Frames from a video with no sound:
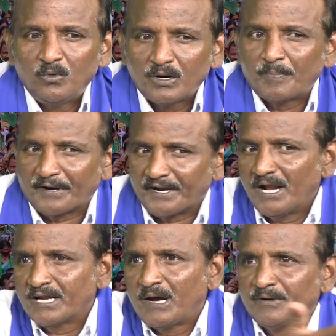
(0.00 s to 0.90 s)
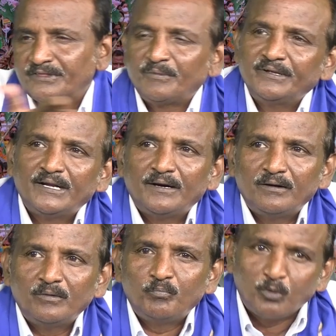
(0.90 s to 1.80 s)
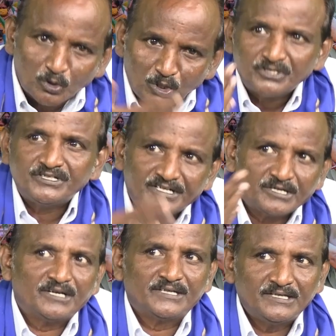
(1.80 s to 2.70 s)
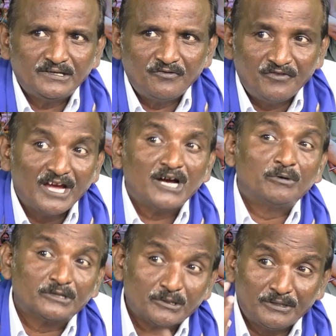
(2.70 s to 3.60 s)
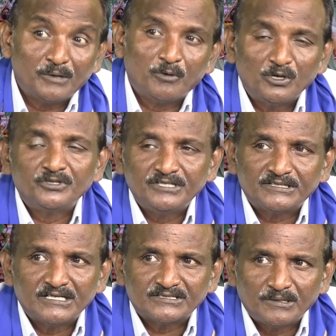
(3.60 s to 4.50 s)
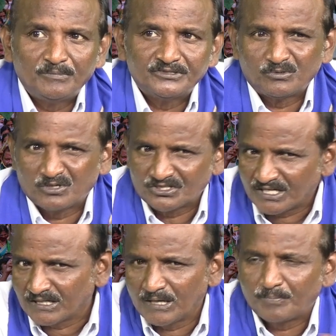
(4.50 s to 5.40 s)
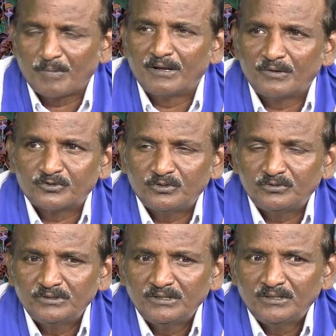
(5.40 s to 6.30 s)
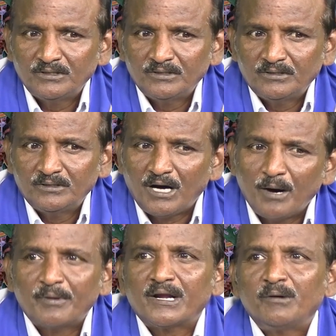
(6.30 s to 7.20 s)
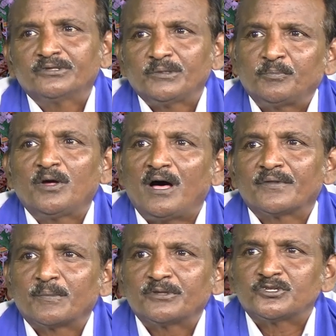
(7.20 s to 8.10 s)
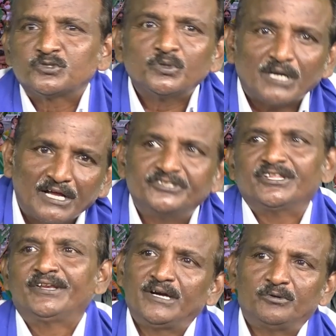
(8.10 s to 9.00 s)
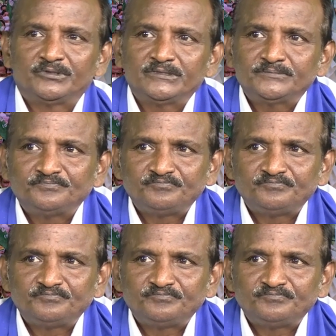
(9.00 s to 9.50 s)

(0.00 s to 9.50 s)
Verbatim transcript: ఒక ప్రణాళికాబద్ధమైన పనులను చేయటానికి వేగవంతమైన పనులను చేయడానికి సంబంధించిన ఒక సంకల్ప బలంతో అమరావతి ఇప్పుడు ఆంధ్రప్రదేశ్కు రాజధానిగా ఉంది